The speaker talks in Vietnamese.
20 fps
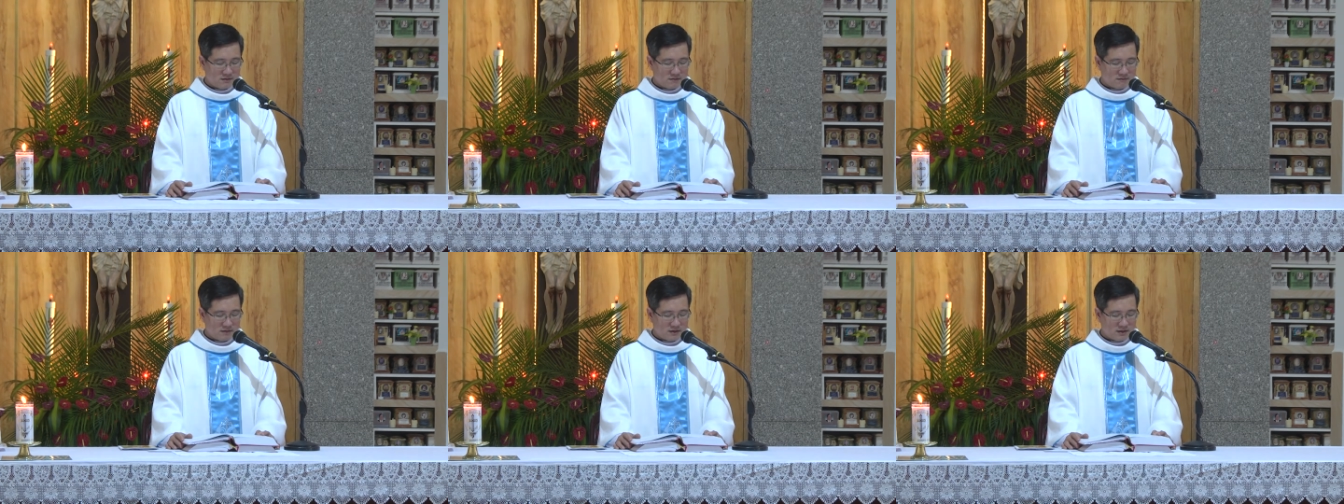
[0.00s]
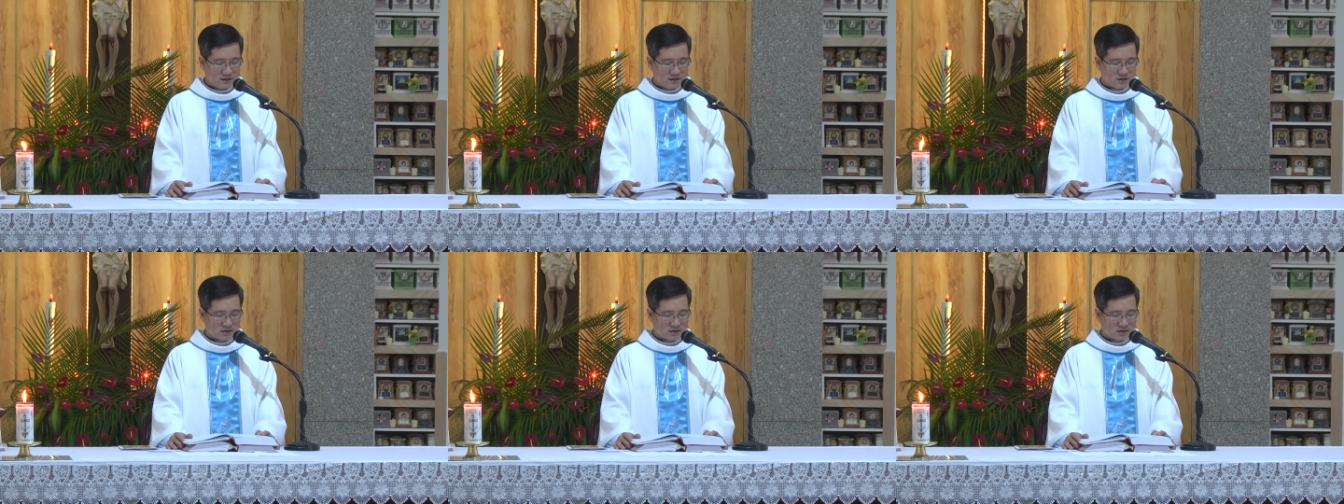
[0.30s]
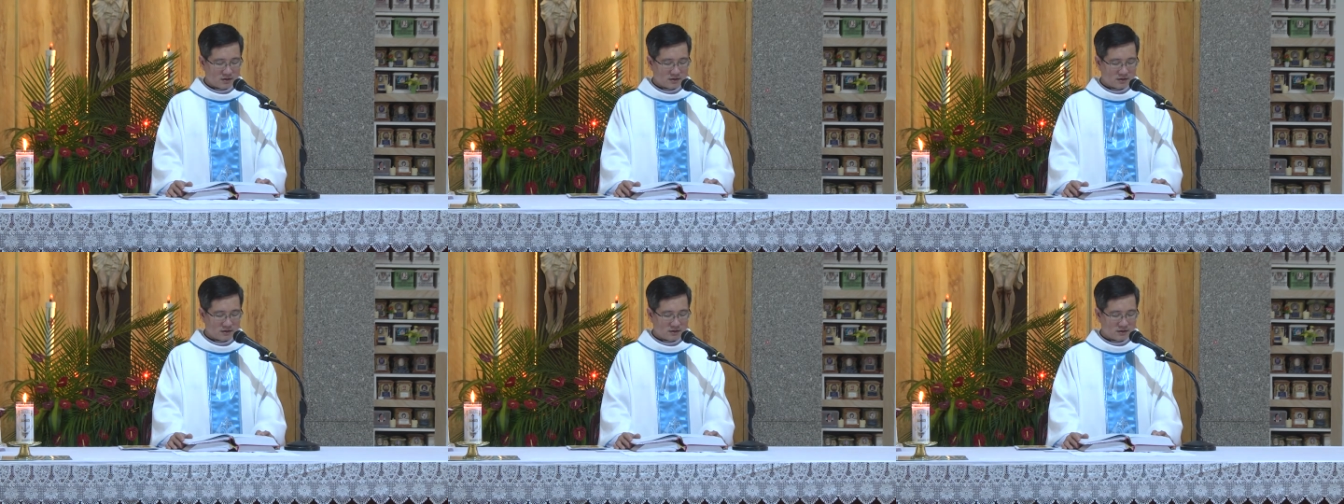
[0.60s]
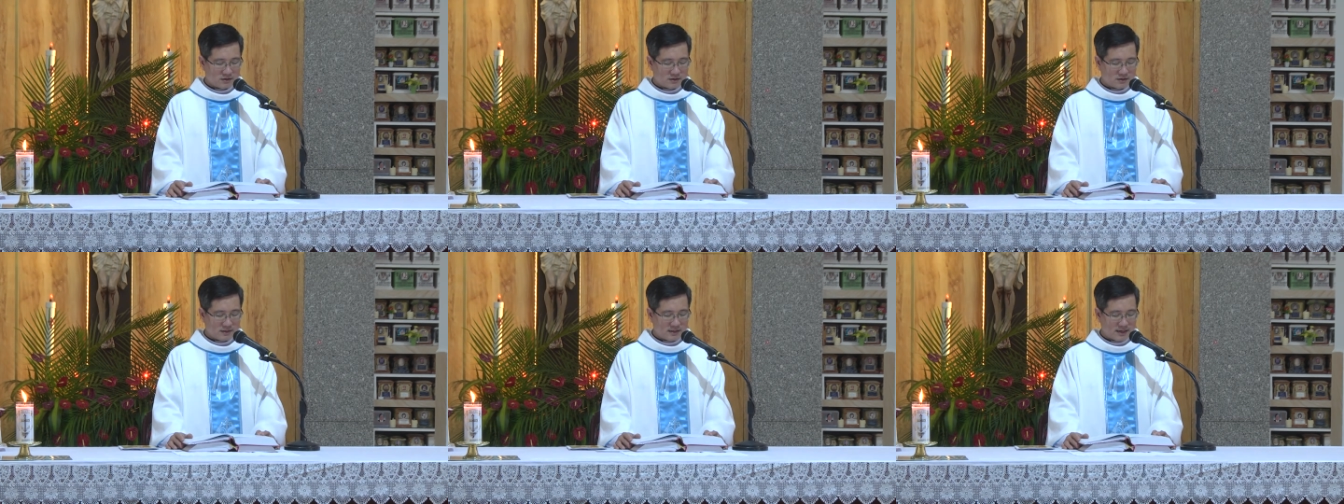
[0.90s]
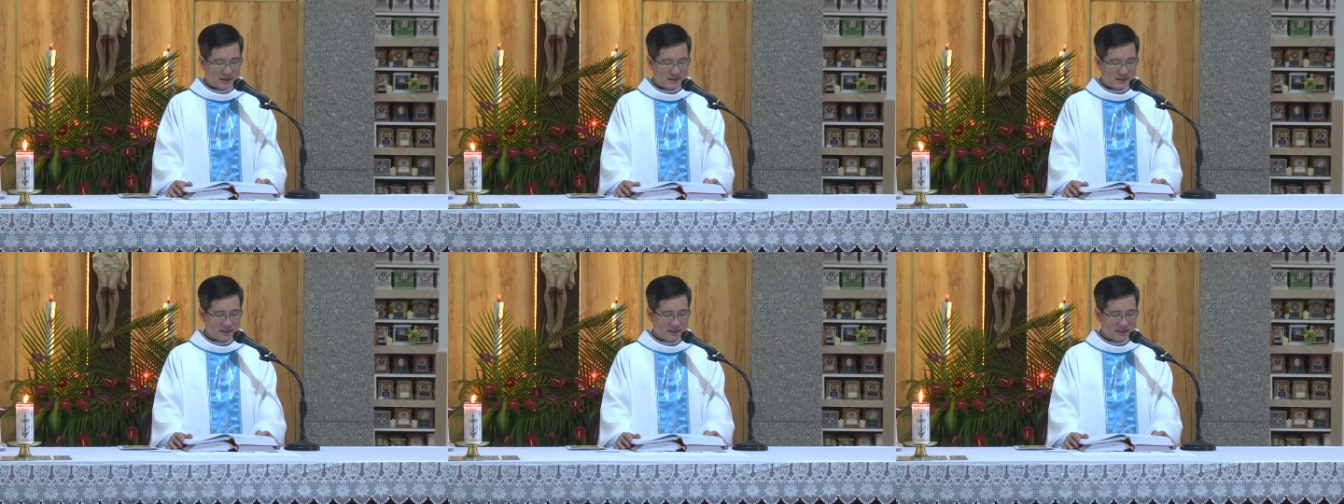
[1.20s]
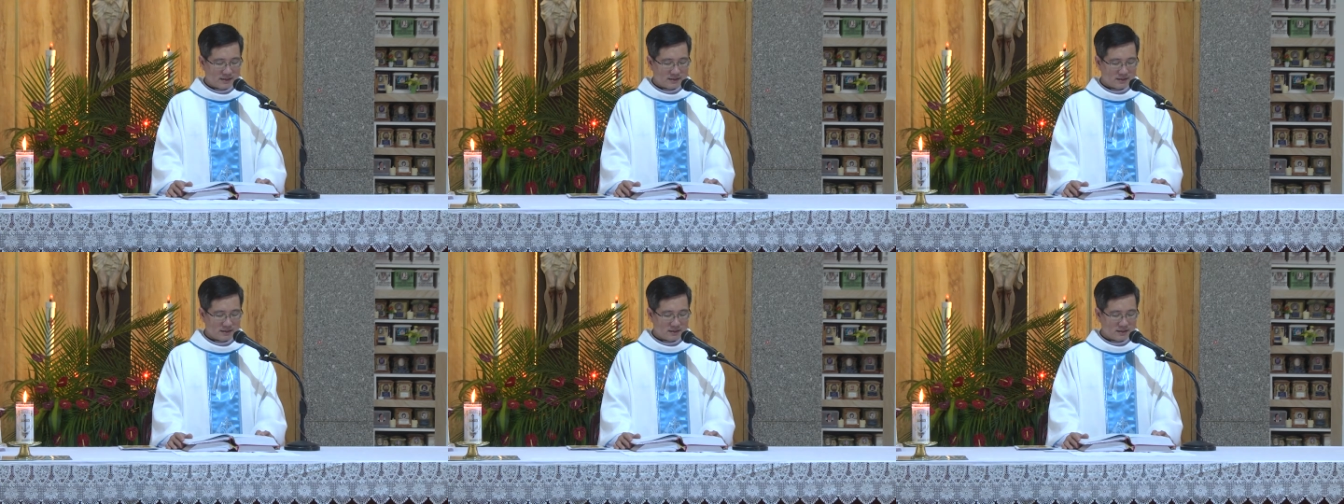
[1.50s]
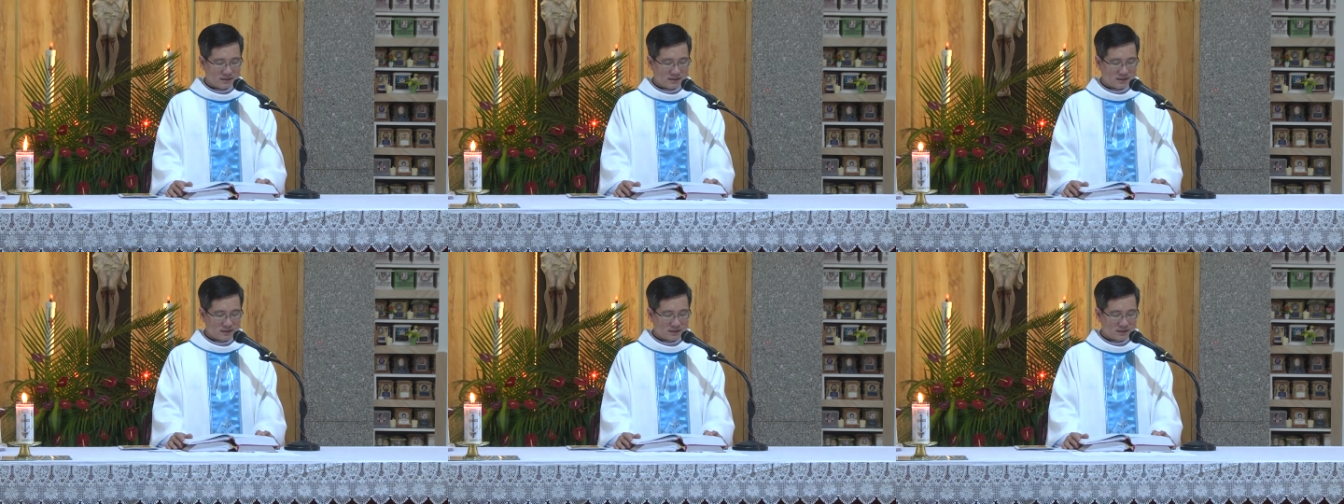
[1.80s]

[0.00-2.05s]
vì con người đã đến